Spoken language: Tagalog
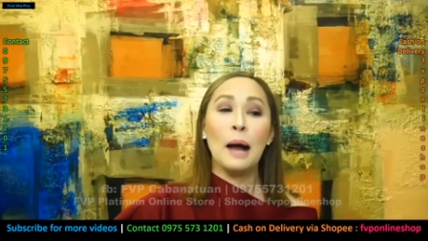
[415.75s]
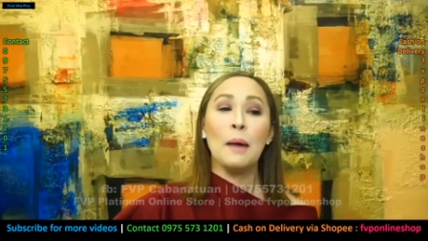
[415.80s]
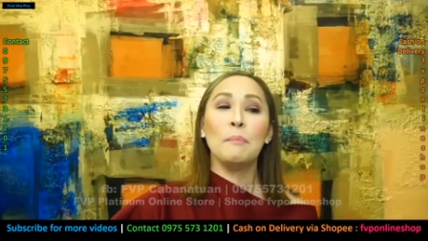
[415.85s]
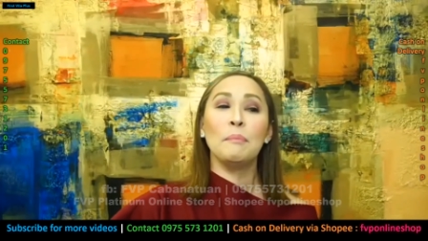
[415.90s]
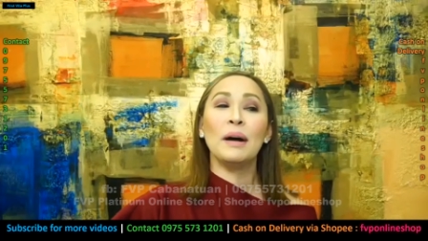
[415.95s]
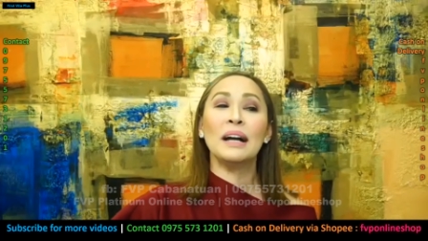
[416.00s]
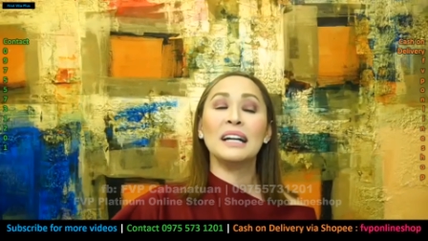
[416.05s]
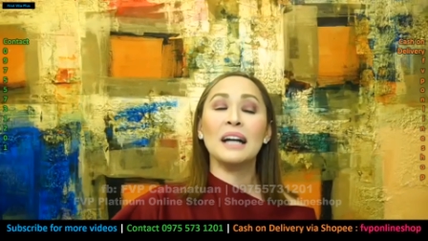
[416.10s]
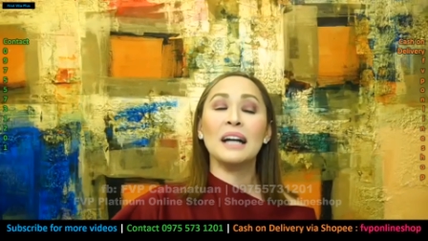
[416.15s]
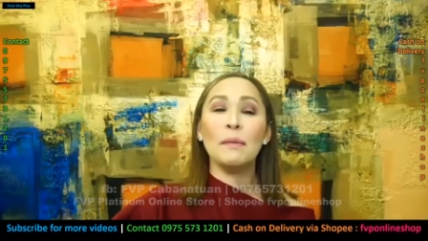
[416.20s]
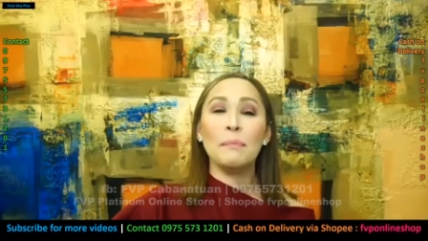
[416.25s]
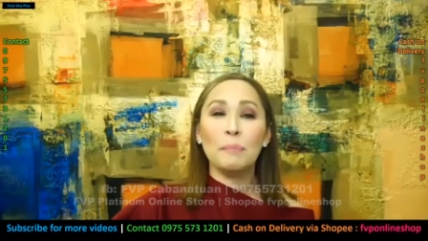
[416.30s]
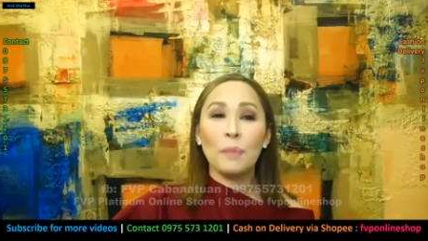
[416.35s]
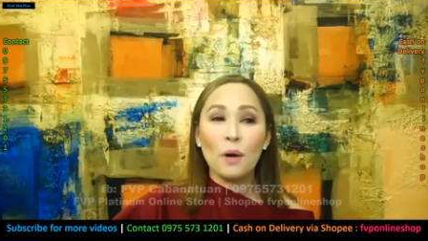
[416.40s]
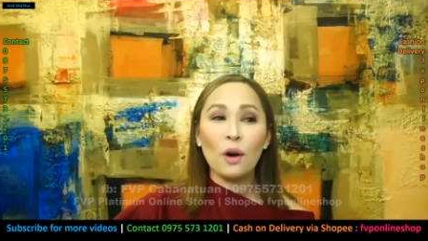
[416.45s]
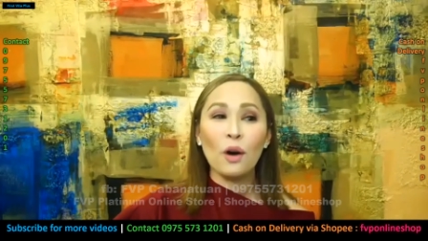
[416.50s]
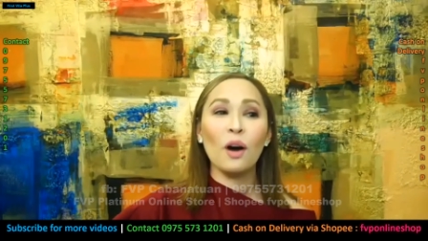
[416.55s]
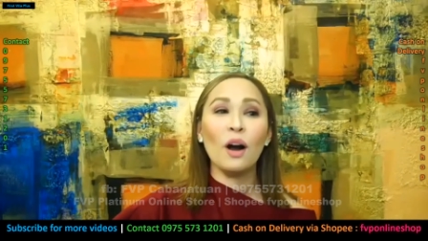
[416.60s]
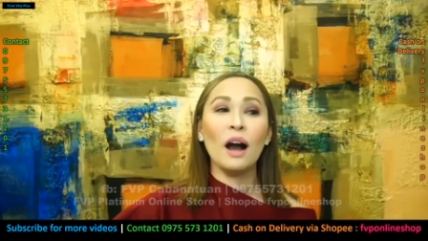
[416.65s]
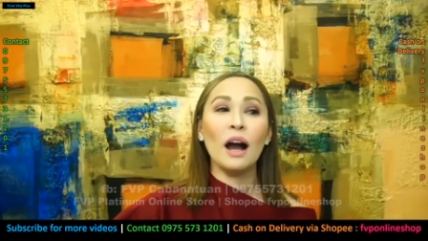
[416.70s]
Pagka po
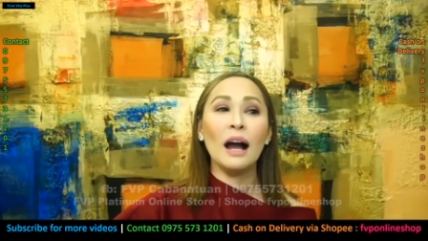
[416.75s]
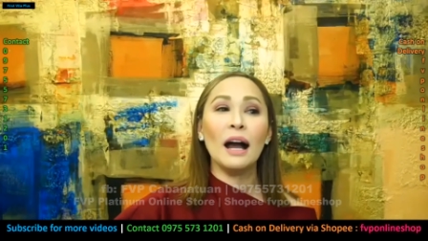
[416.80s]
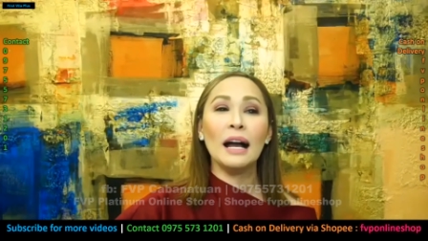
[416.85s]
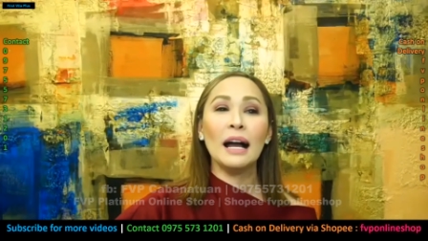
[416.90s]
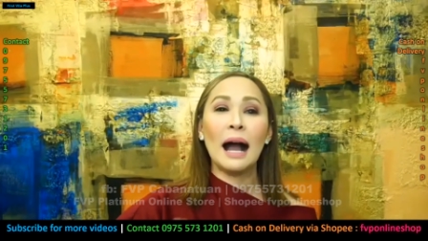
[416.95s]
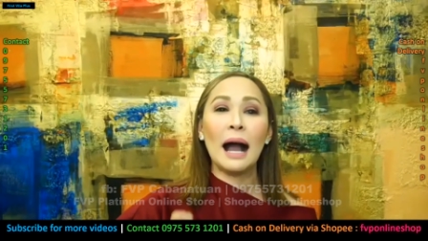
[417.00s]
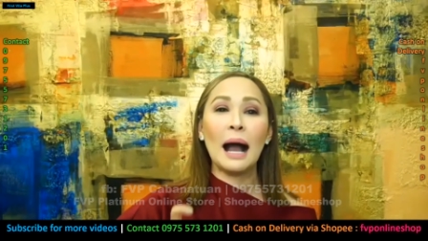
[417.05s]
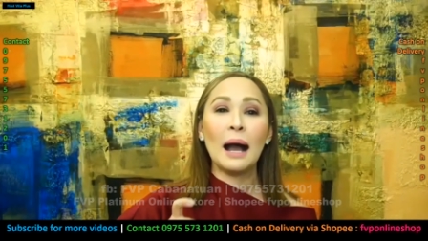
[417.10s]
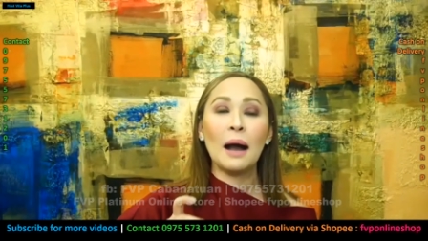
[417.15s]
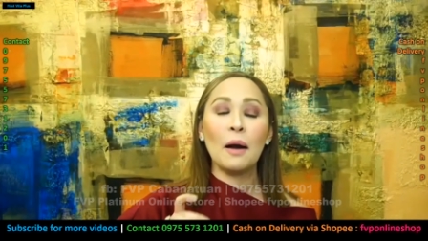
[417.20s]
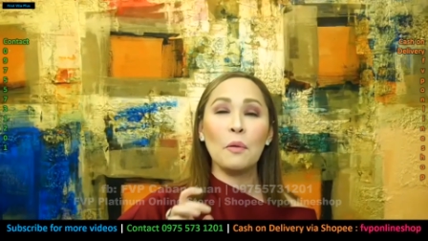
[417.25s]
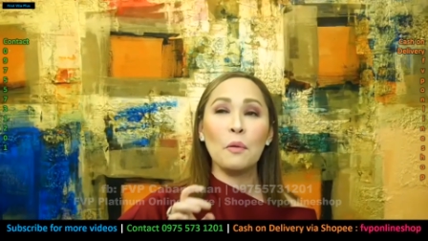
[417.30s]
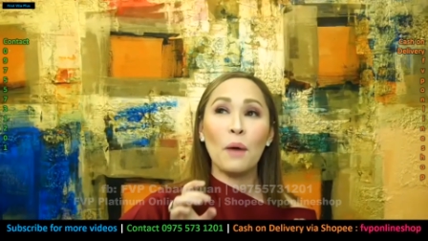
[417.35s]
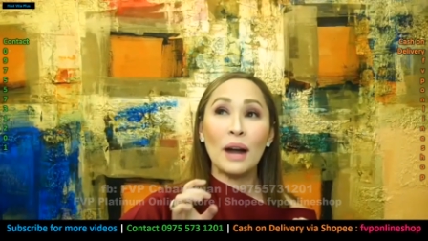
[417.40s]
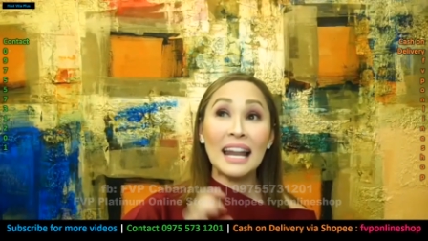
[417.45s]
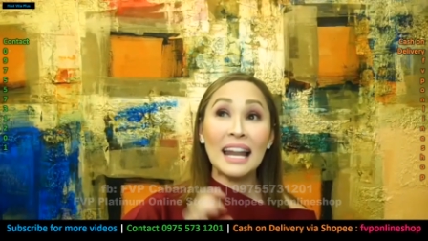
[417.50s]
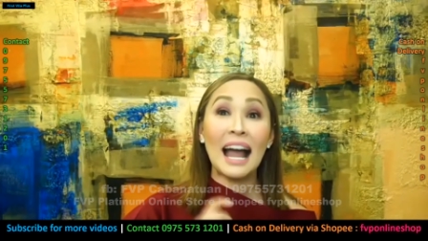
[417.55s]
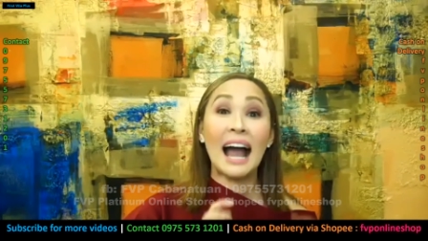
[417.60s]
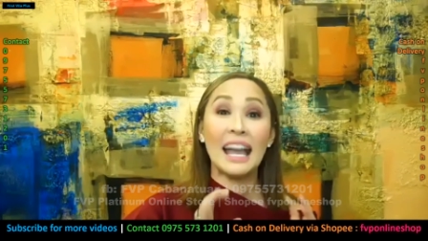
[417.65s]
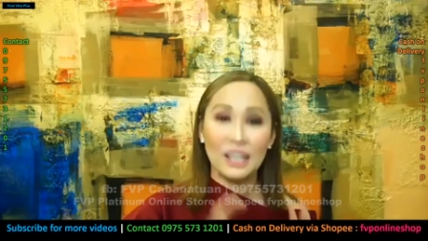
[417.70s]

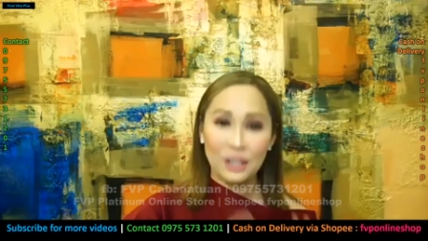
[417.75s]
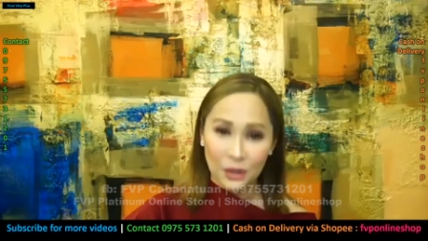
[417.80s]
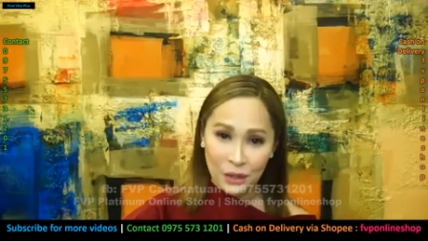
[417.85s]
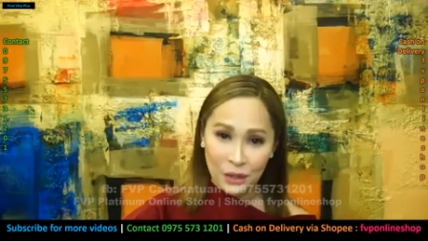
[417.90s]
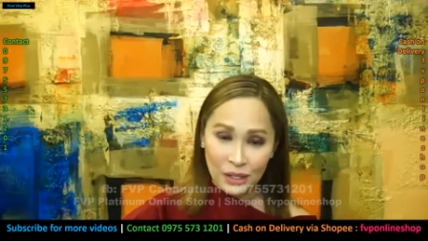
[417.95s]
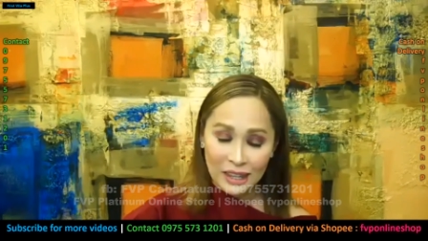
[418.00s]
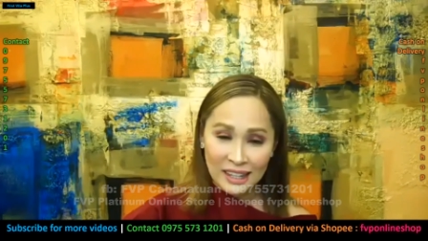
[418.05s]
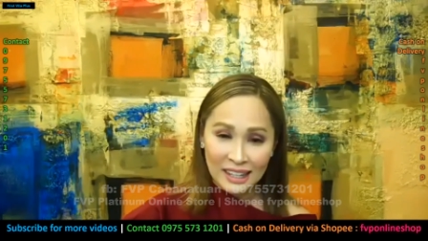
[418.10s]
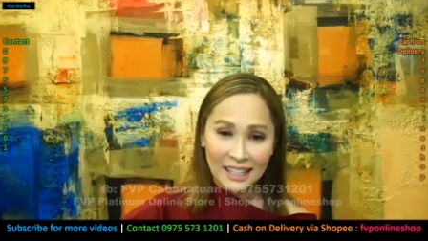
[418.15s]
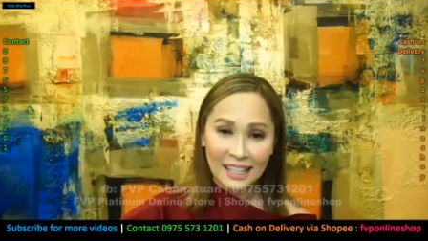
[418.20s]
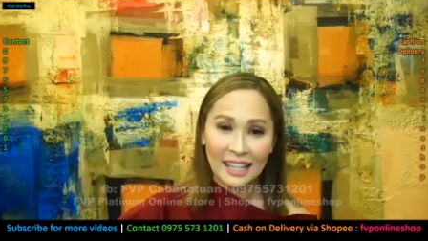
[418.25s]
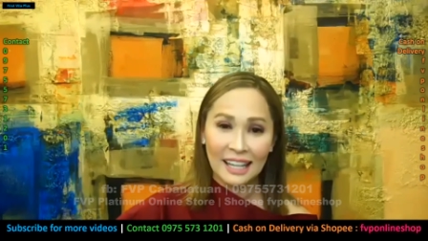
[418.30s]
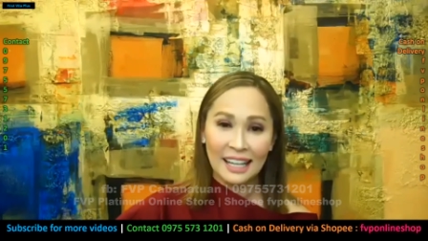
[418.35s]
wala yun,